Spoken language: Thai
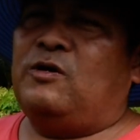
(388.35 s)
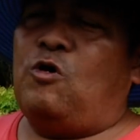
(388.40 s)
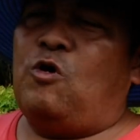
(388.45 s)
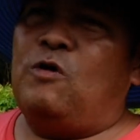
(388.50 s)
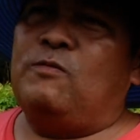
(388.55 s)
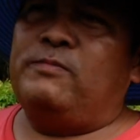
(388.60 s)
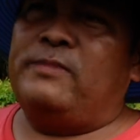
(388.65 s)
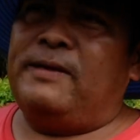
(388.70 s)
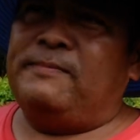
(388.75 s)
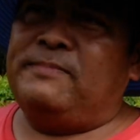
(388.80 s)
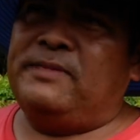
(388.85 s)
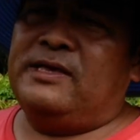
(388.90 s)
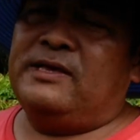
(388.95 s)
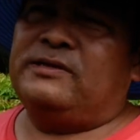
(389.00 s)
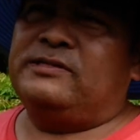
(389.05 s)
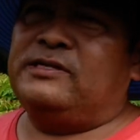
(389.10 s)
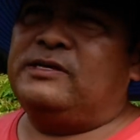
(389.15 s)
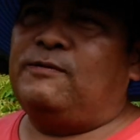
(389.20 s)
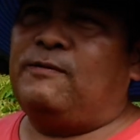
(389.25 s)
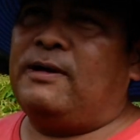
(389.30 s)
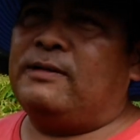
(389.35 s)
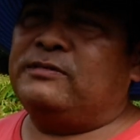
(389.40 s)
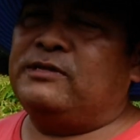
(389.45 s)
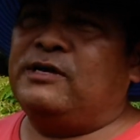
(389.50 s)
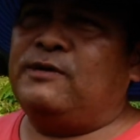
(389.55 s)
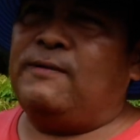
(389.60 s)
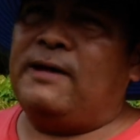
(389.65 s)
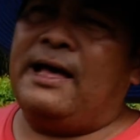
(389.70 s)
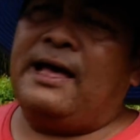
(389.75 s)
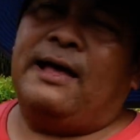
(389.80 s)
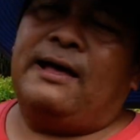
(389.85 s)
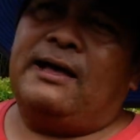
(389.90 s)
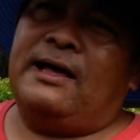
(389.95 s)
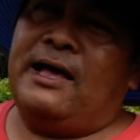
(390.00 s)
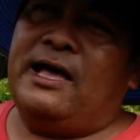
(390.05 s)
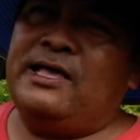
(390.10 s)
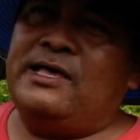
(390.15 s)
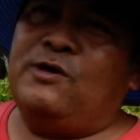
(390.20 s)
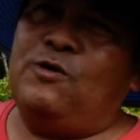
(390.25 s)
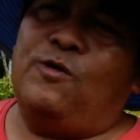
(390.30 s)
ของแบบนี้คือว่าถือว่า
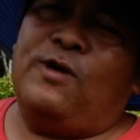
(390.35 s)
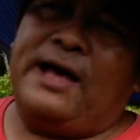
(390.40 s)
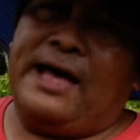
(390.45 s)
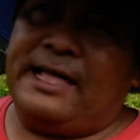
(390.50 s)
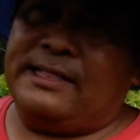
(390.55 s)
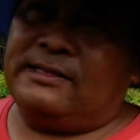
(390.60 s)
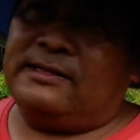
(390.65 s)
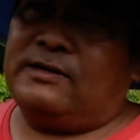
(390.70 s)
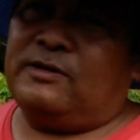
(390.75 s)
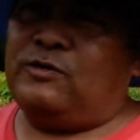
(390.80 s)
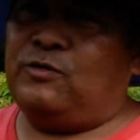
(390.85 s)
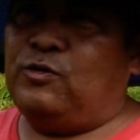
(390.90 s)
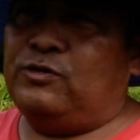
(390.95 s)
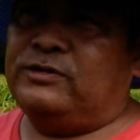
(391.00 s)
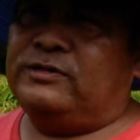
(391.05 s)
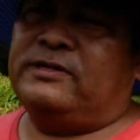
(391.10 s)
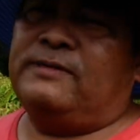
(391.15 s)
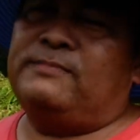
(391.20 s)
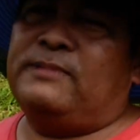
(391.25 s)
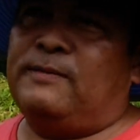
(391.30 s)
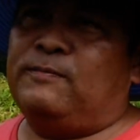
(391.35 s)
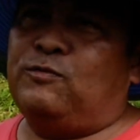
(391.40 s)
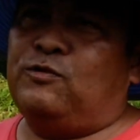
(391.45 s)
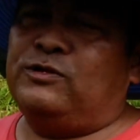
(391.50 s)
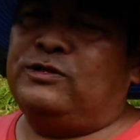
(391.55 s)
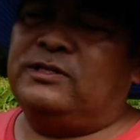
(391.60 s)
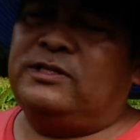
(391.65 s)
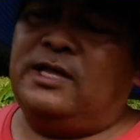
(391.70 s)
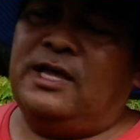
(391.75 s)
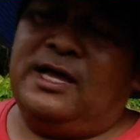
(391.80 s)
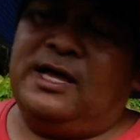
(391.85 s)
ให้โอกาสคนสำหรับคน